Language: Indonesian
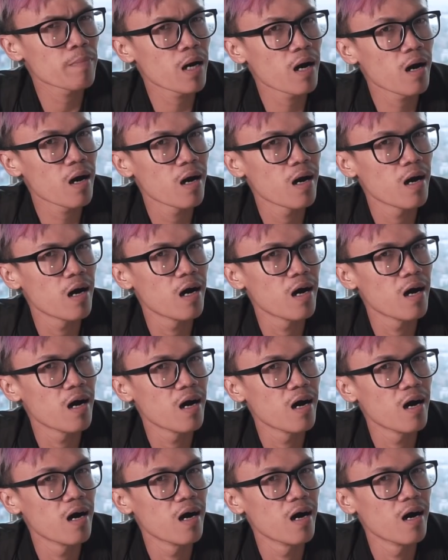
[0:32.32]
generasi
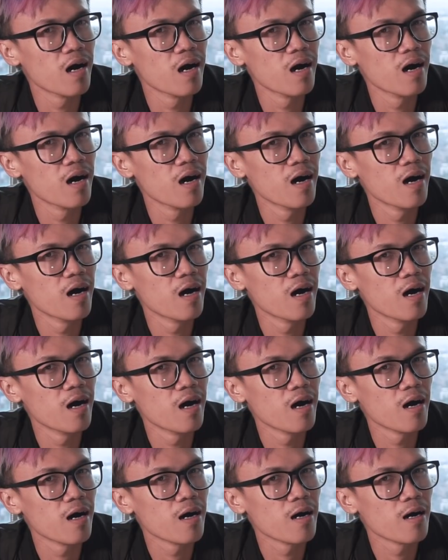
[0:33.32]
milenial
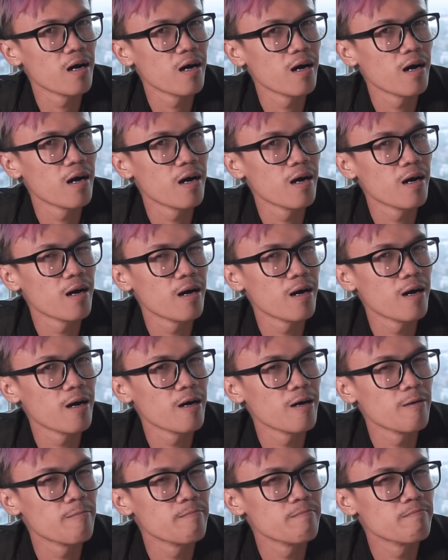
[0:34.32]
itu
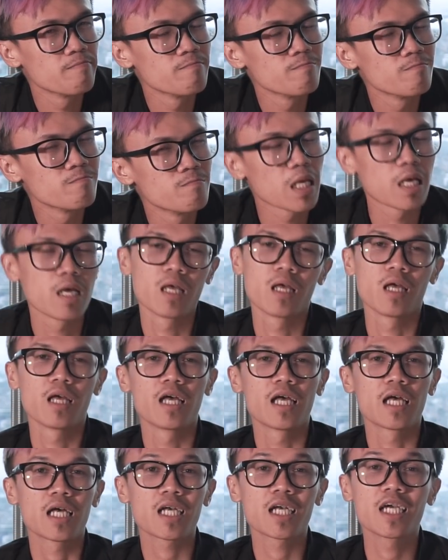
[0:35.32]
apa ya?
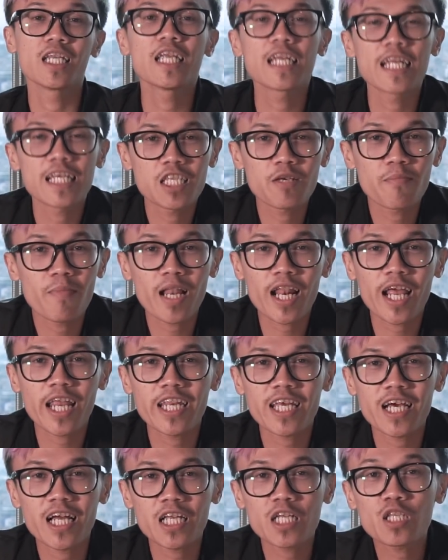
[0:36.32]
Generasi
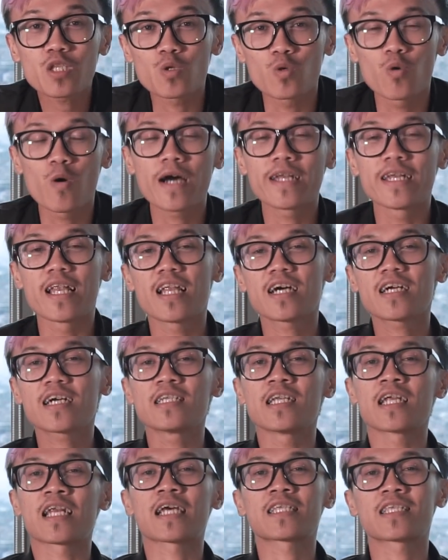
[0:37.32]
milenial itu adalah
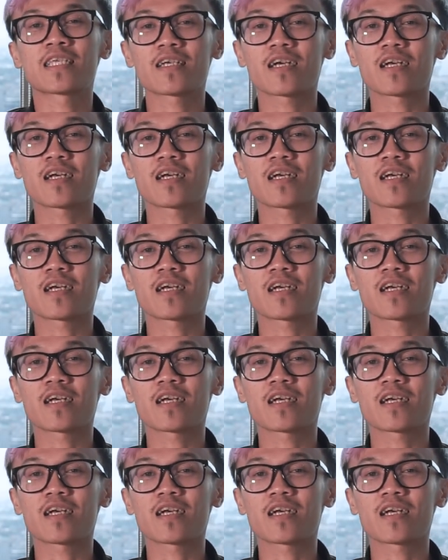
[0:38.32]
generasi